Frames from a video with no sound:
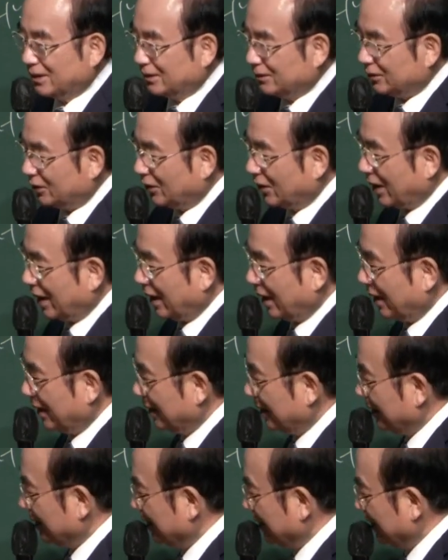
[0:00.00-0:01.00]
보라,
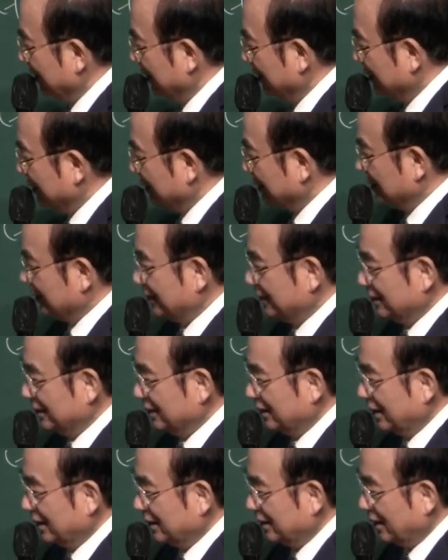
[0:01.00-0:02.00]
이전 것은
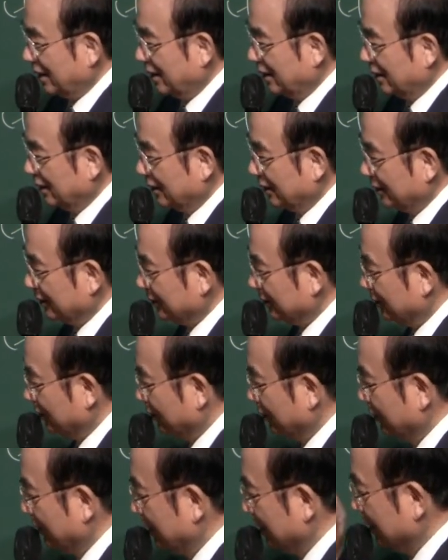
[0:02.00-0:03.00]
지났다.
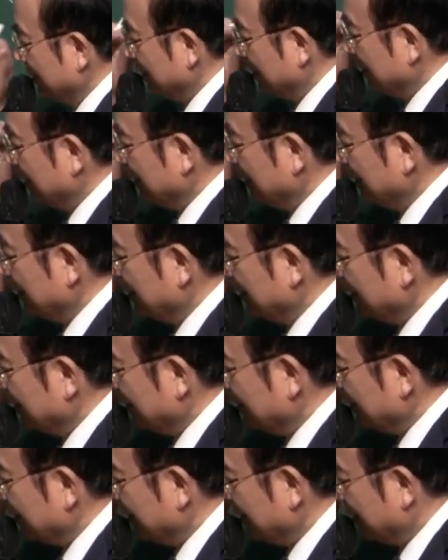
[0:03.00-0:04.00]
누구든지
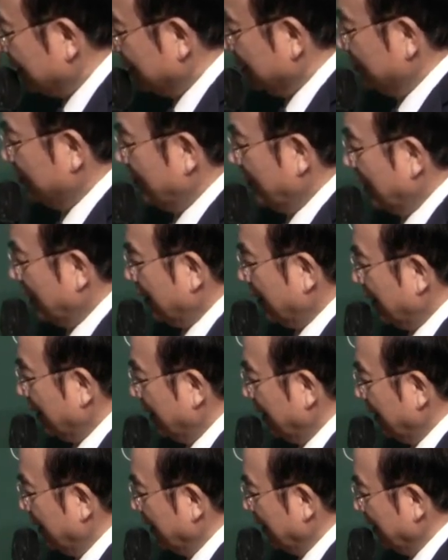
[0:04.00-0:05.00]
그도 안에
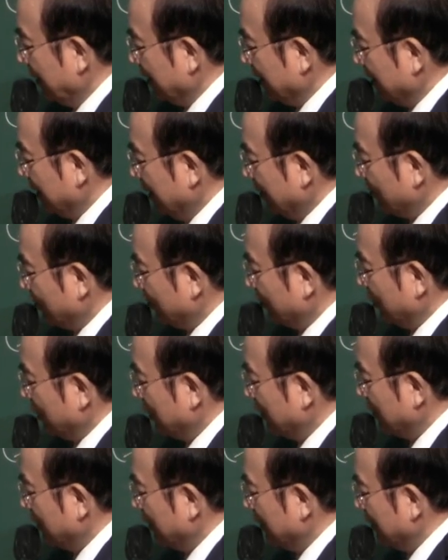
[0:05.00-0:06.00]
예수
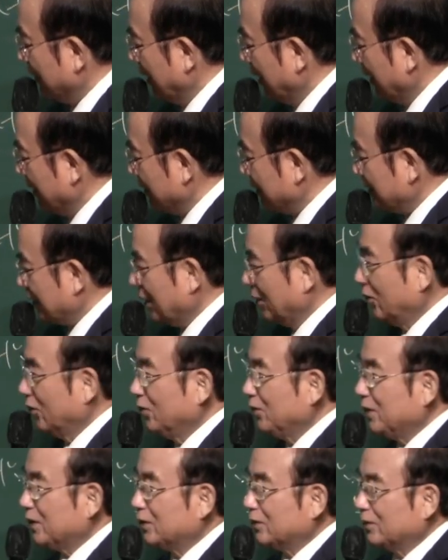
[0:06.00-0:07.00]
믿으면 새로운
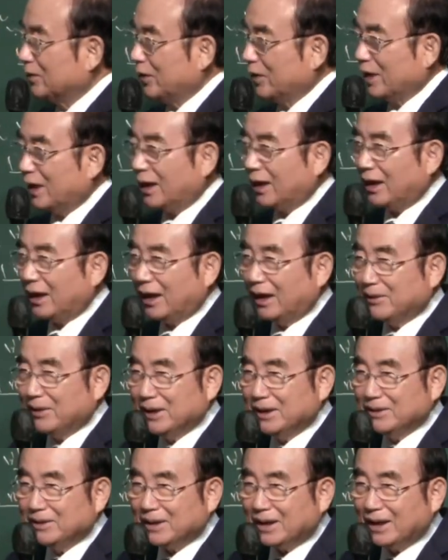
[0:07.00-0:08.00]
피조물이라.
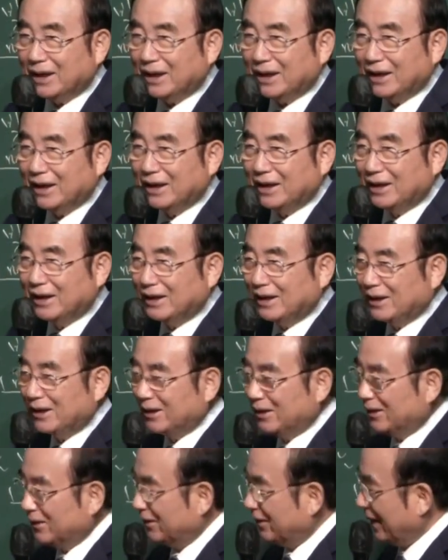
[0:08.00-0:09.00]
아멘입니까?
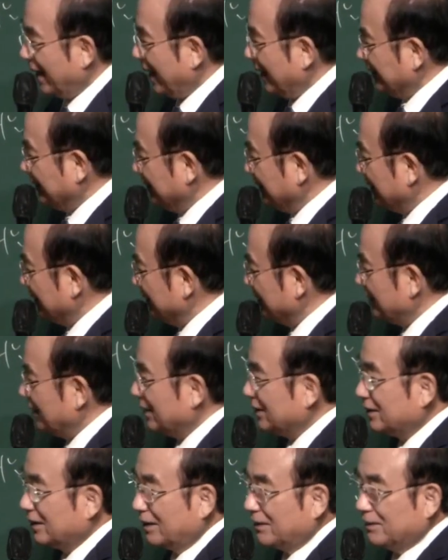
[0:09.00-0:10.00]
완전 새
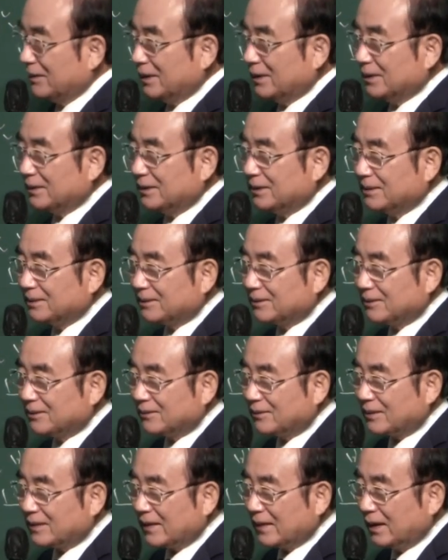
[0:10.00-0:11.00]
사람 됐어요.
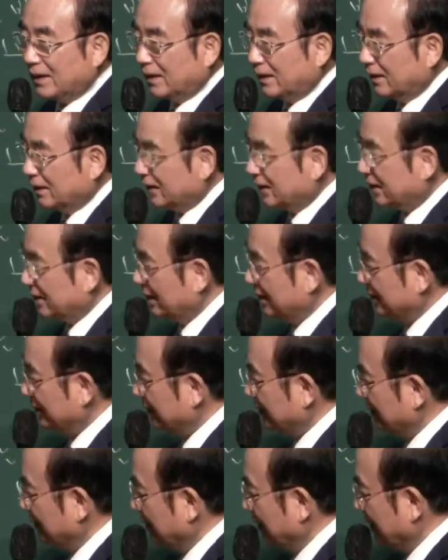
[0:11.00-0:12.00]

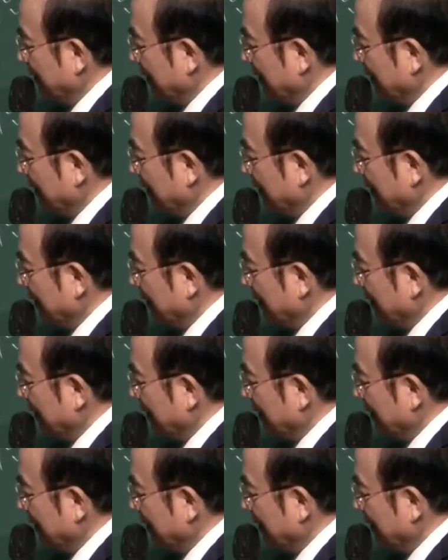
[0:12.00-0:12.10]
그래서